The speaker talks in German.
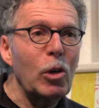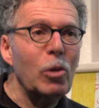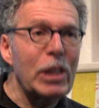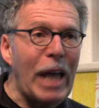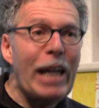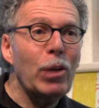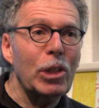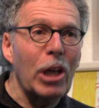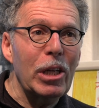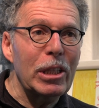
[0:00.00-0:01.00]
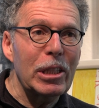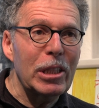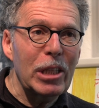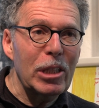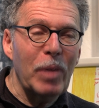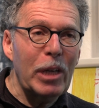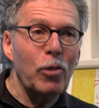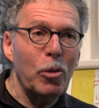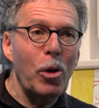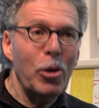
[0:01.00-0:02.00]
für uns ein und alles. Also das war ein
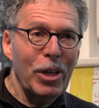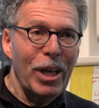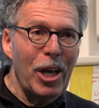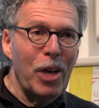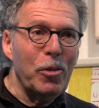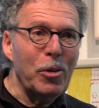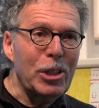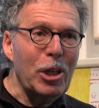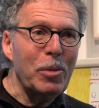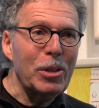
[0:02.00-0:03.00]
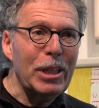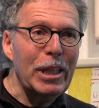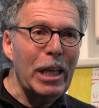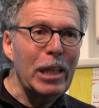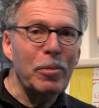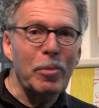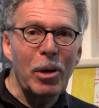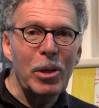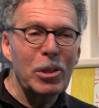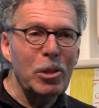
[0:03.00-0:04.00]
Vermögen für uns damals, einen
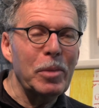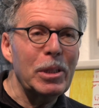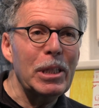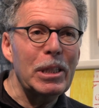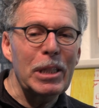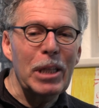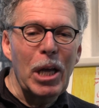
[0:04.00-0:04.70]
Lederball zu besitzen.